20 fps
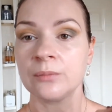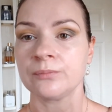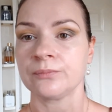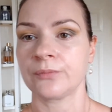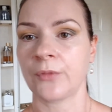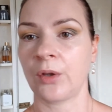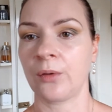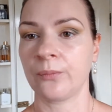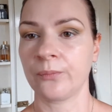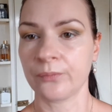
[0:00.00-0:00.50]

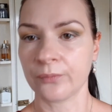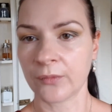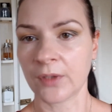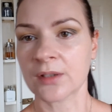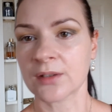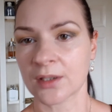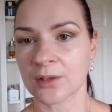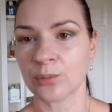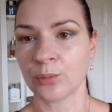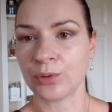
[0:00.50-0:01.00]
A,
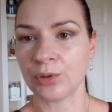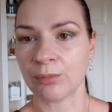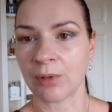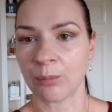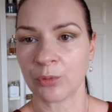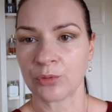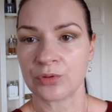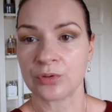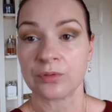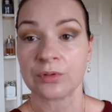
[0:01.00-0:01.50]

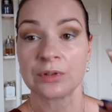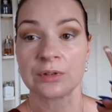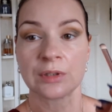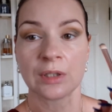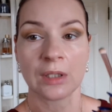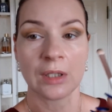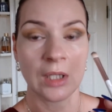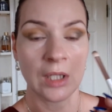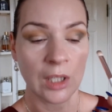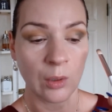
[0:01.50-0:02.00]
zasłoniłam
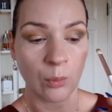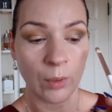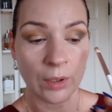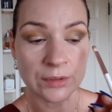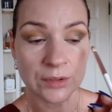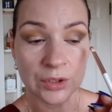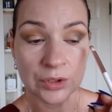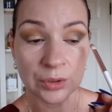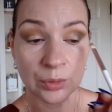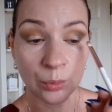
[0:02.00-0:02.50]
oczywiście.
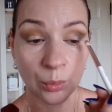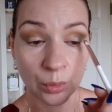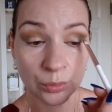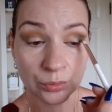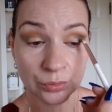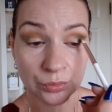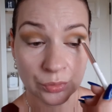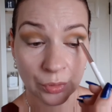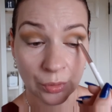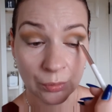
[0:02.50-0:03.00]
Ładnie się
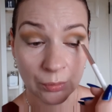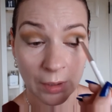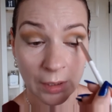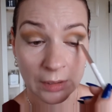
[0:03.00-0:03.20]
łączą,